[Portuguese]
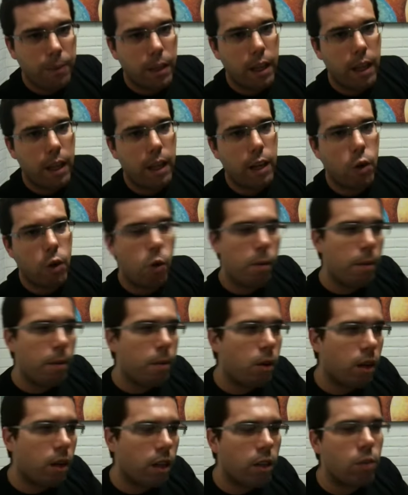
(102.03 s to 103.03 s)
é,
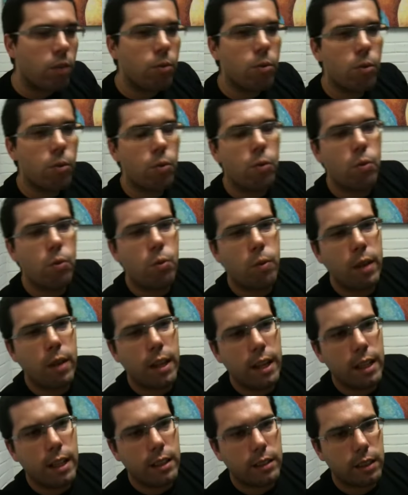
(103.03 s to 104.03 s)
comemorando um, um, uma
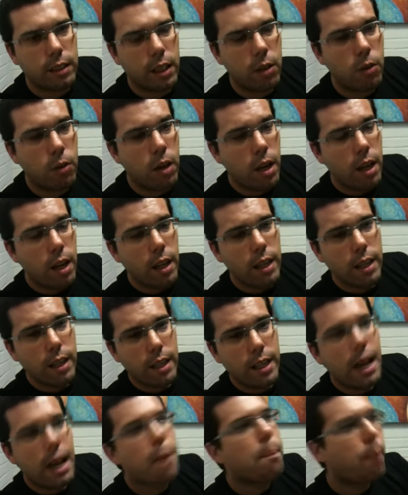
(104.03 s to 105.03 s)
eleição.
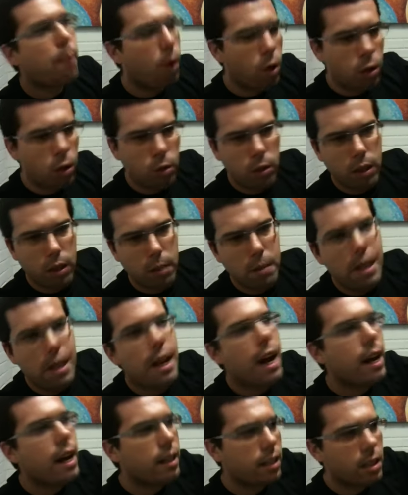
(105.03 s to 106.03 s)
E, e, aposto que
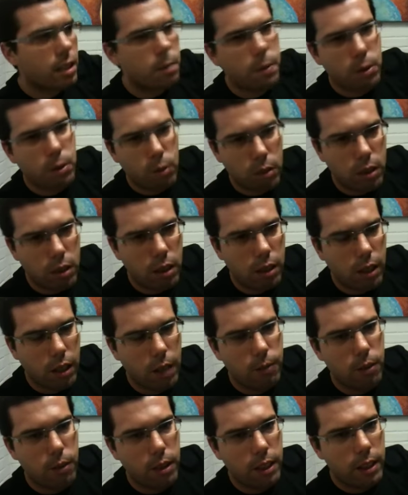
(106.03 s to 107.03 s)
milhares das pessoas que
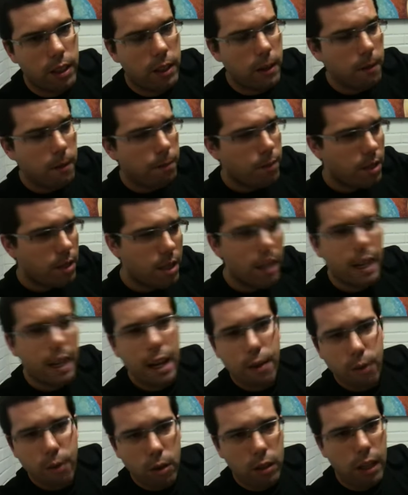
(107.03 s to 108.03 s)
estavam ali
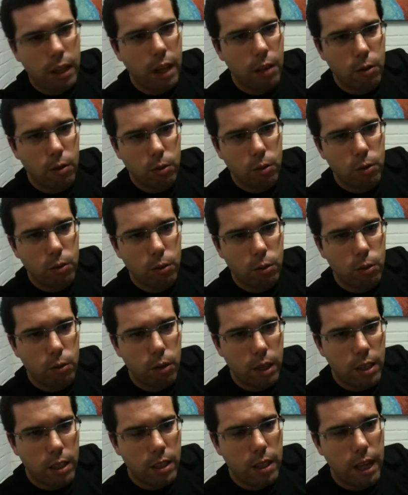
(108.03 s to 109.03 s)
sequer votaram no, no, no
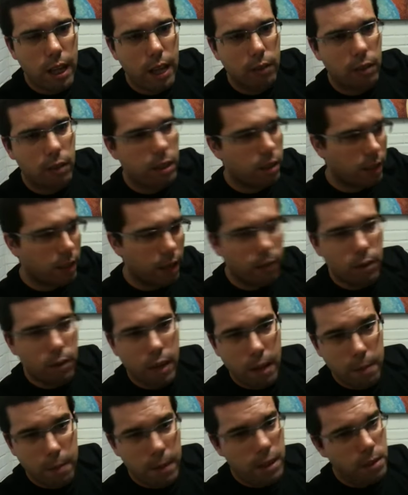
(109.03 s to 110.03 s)
candidato. Eles estavam
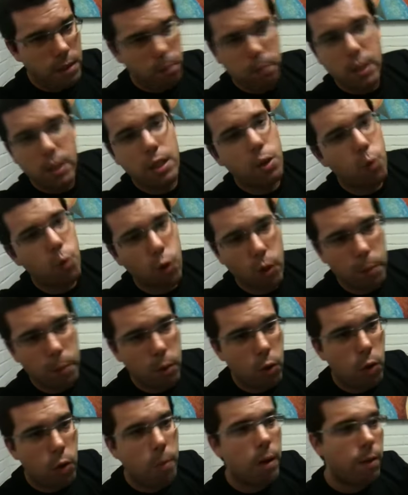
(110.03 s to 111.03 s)
lá porque simplesmente é um
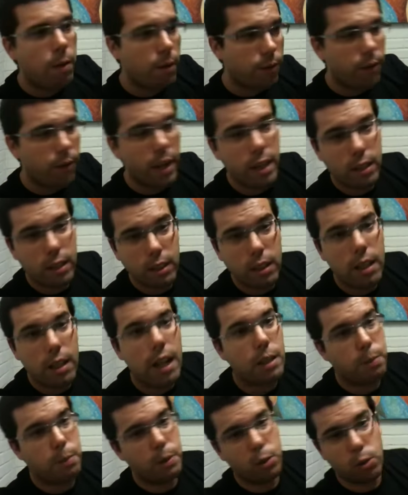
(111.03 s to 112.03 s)
oba-oba, é uma festa,
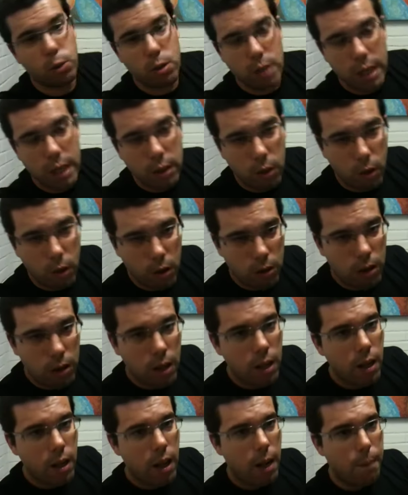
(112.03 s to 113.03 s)
as pessoas adoram
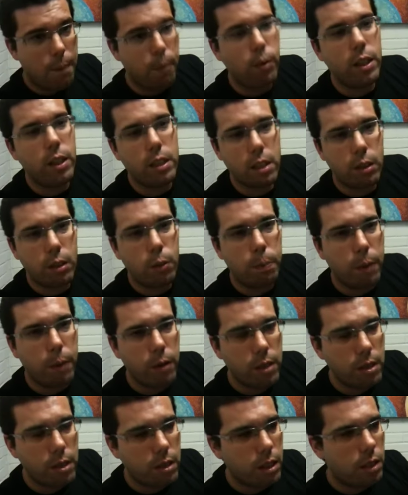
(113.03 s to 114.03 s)
a política do
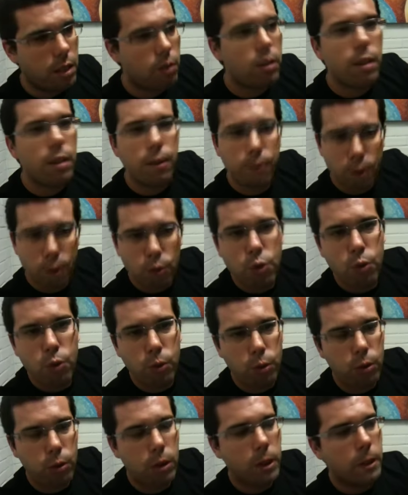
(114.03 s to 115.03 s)
pão e circo e vão
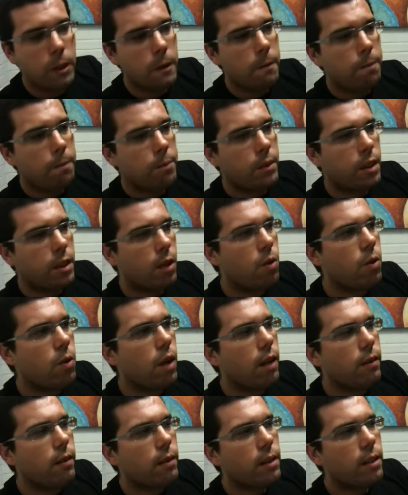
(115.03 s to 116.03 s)
junto. Então,